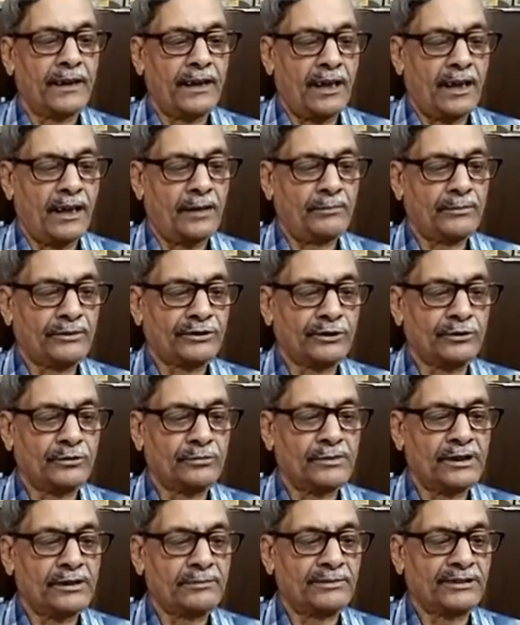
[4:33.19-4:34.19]
अब मित्रों
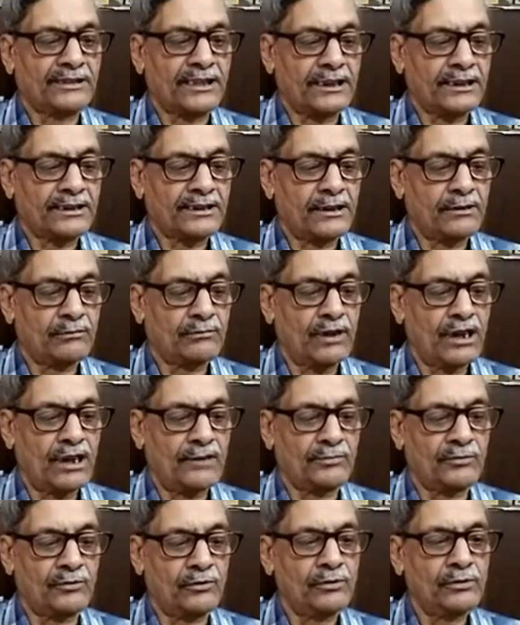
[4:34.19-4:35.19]
मैं बताना चाहूँगा
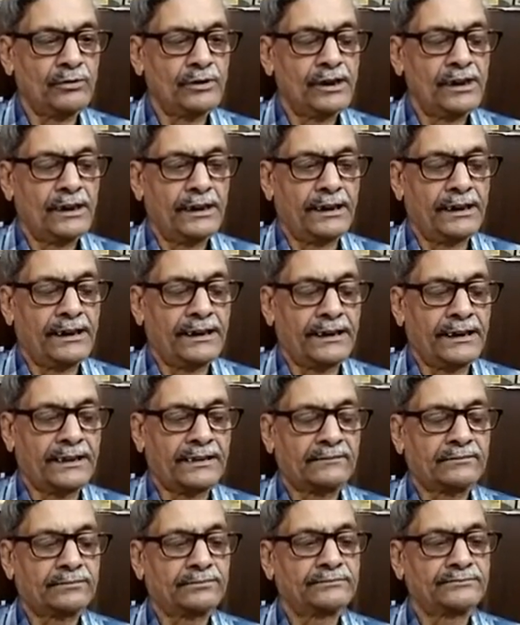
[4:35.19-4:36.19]
आपको एक एक
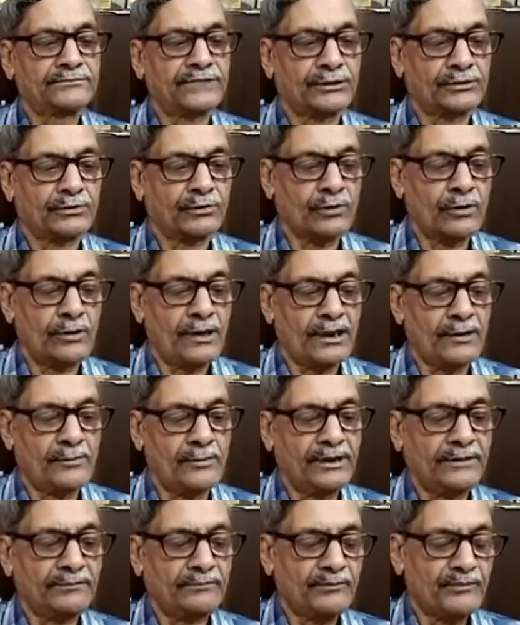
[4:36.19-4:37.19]
तत्व के बारे
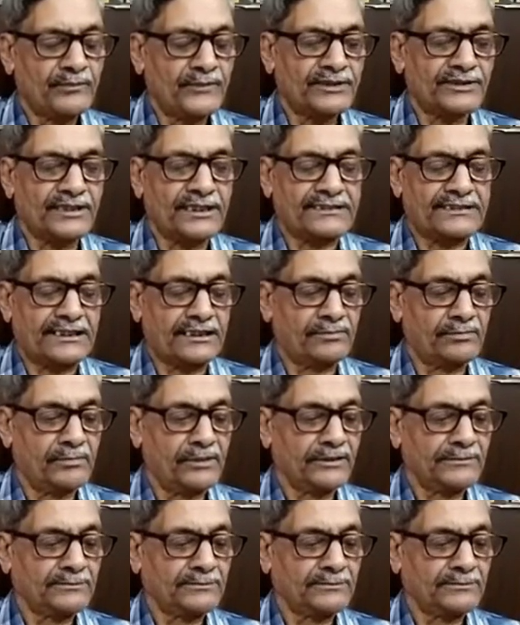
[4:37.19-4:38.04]
में संक्षेप में